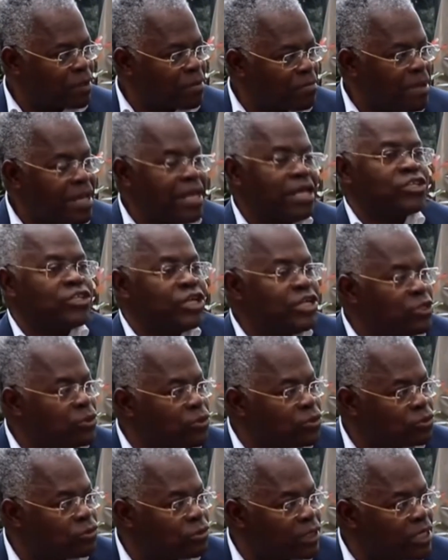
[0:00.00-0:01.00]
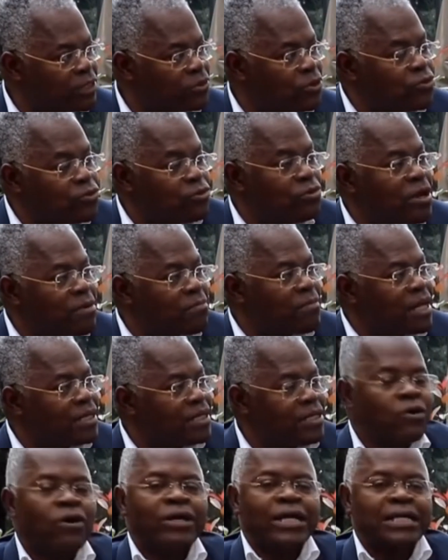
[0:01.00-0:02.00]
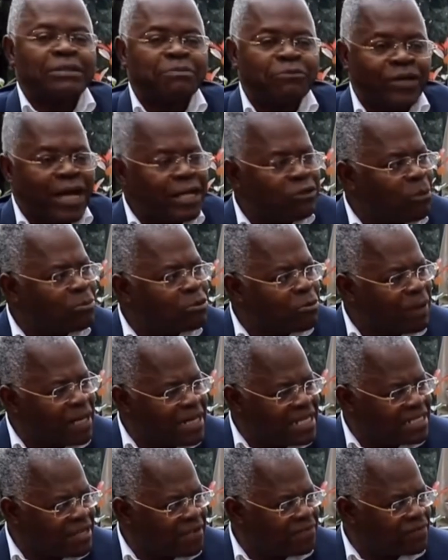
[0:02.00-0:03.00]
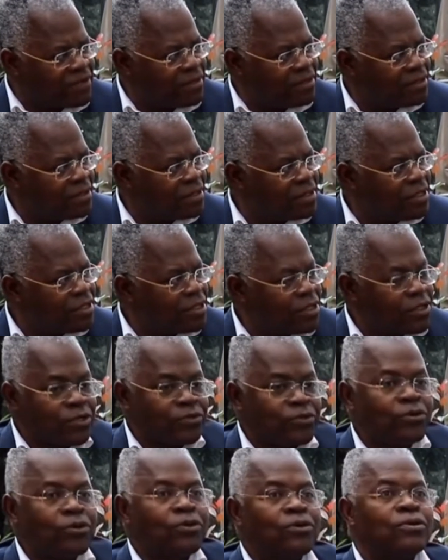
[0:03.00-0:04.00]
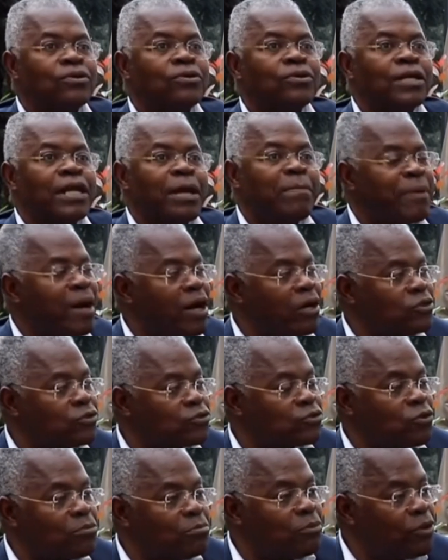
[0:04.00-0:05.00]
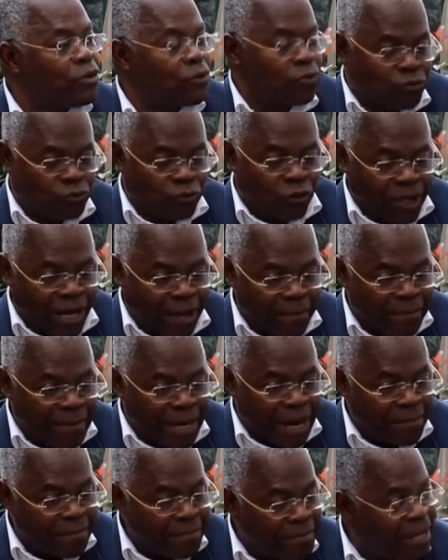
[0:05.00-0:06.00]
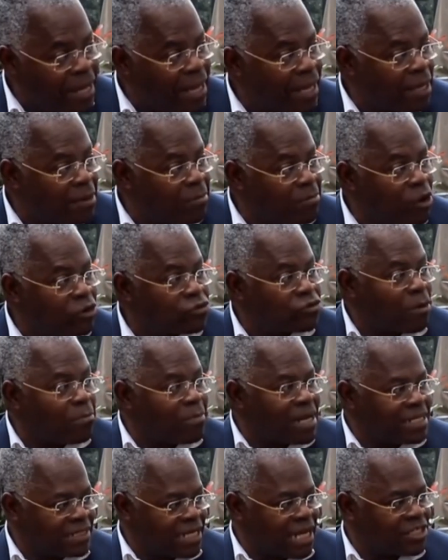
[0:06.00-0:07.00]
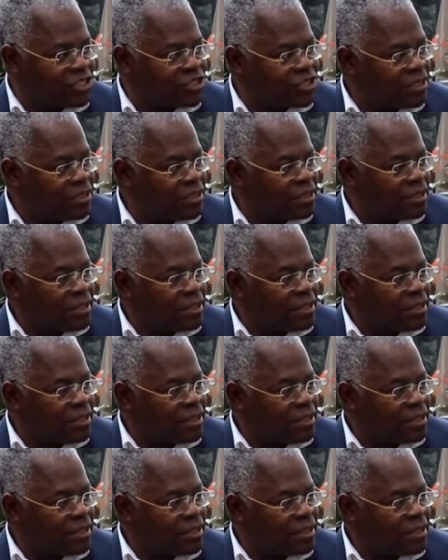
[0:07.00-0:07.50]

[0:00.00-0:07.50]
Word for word: Mais j'ai dit au curé que nous, les Ngbandi, on n'adopte pas les enfants dont les parents sont morts ou dont la, mère est morte en bas âge.